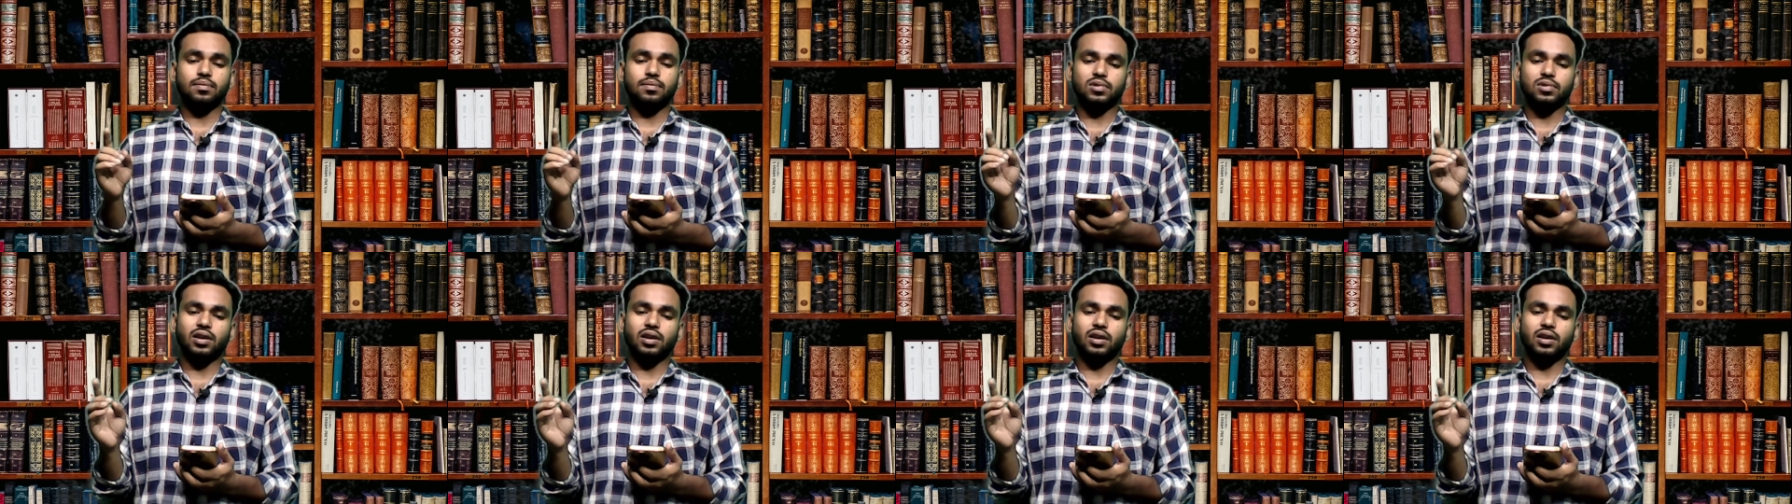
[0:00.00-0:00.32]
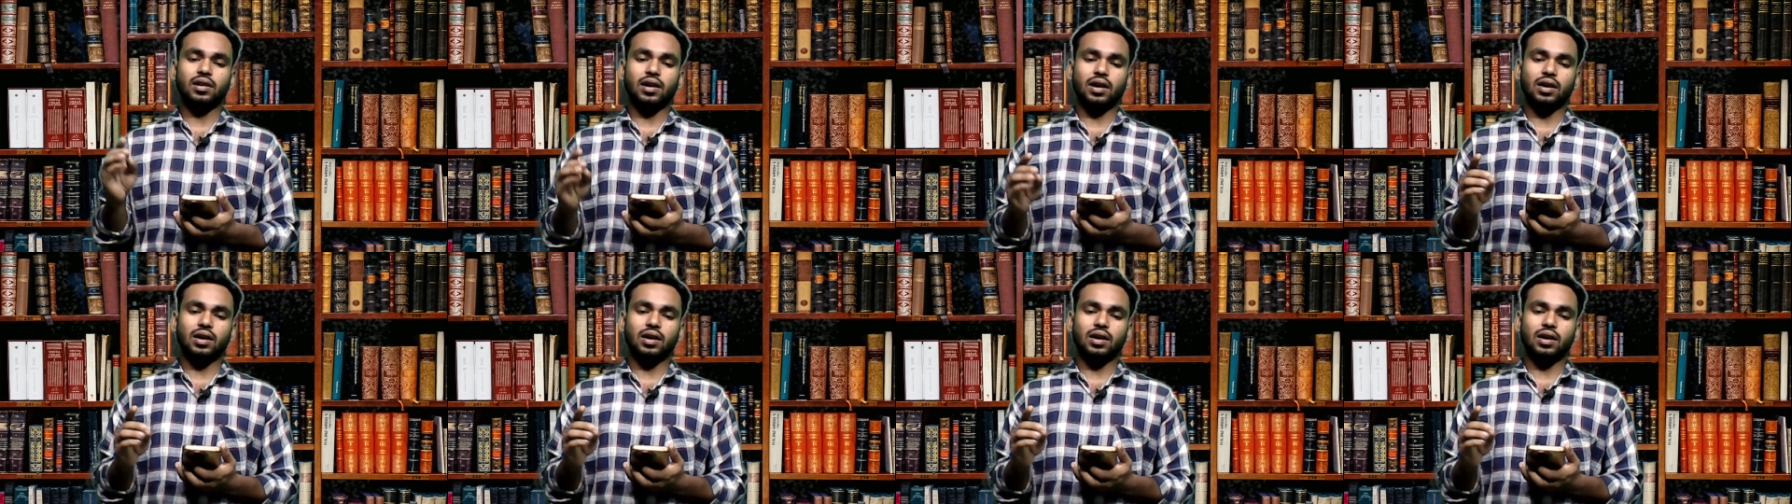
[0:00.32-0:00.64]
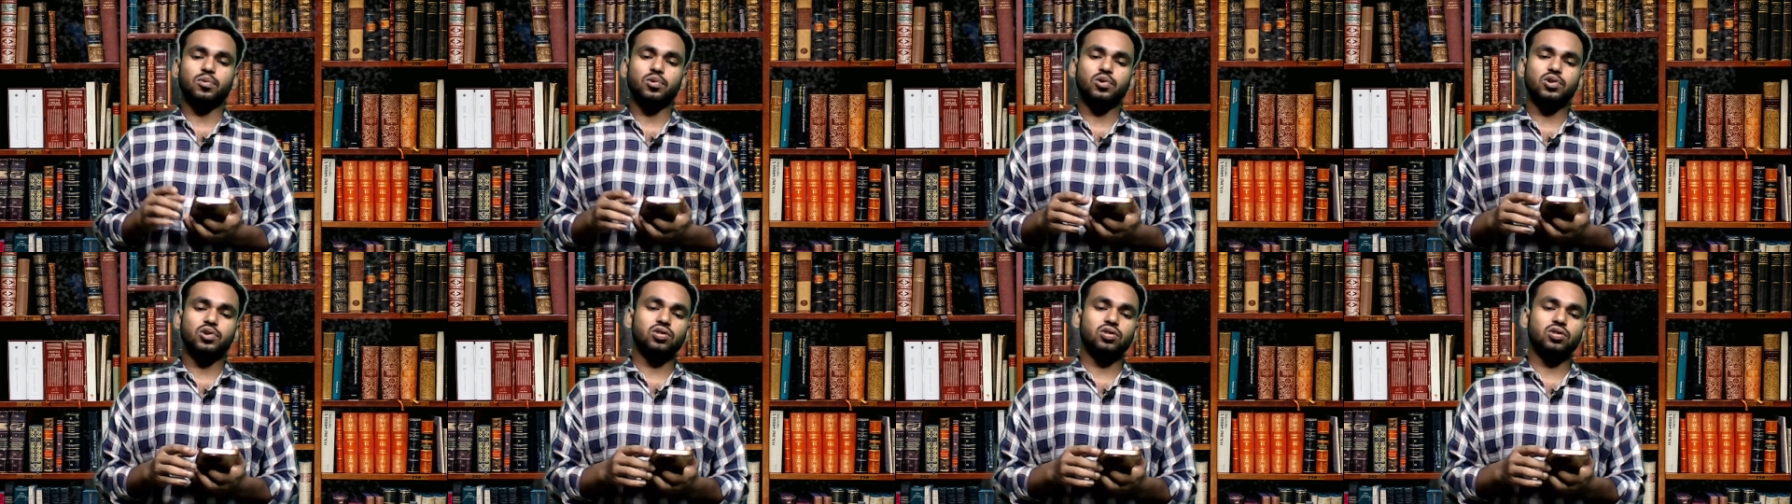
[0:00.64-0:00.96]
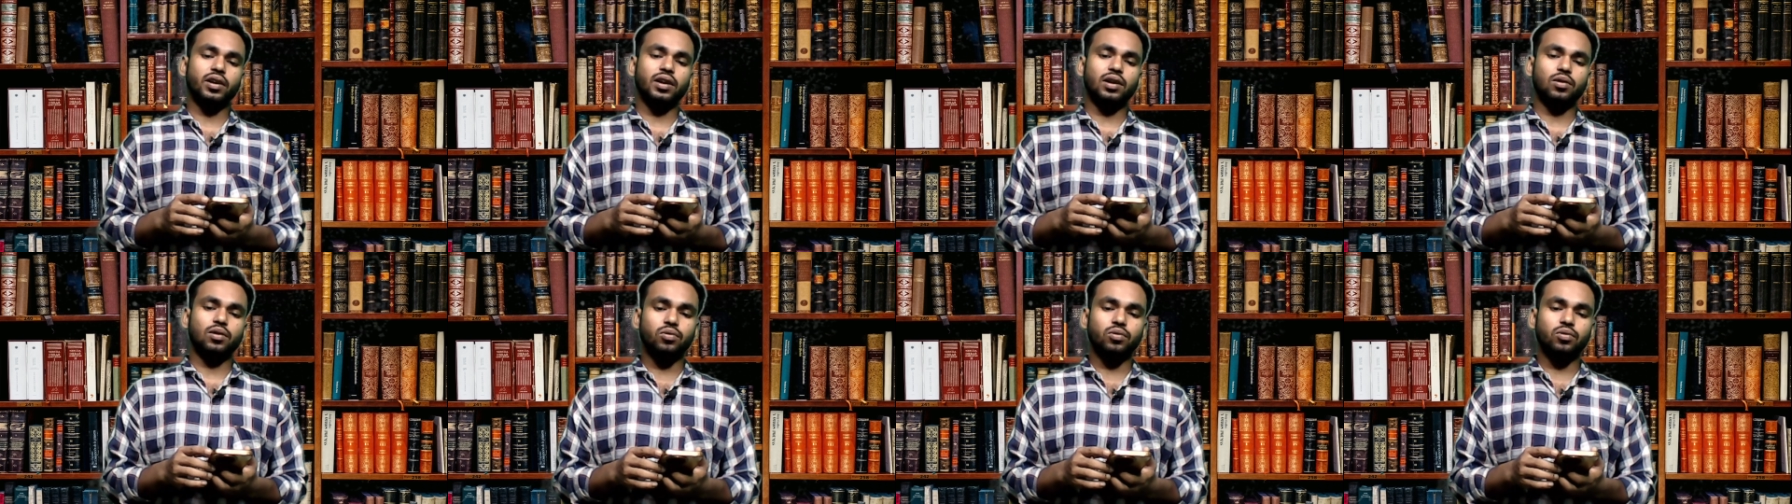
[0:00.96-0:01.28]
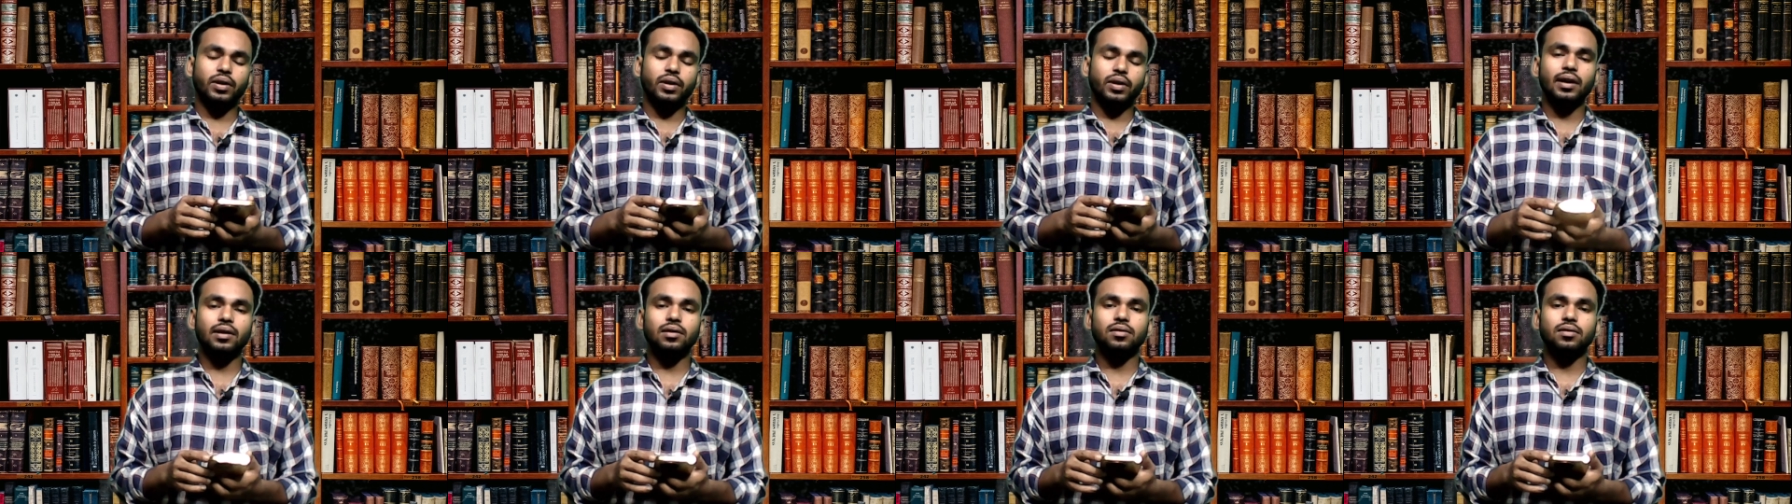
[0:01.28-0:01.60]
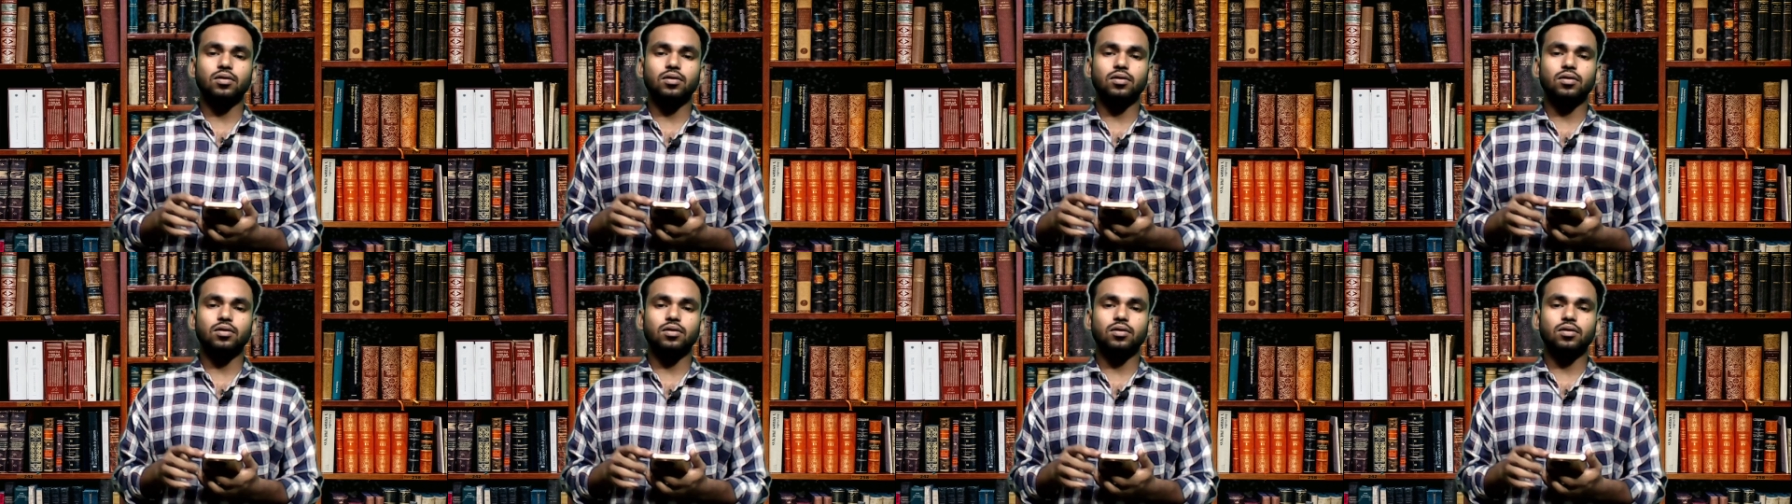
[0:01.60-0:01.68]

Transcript: তার কাকা পরিচয়ে কোনো এক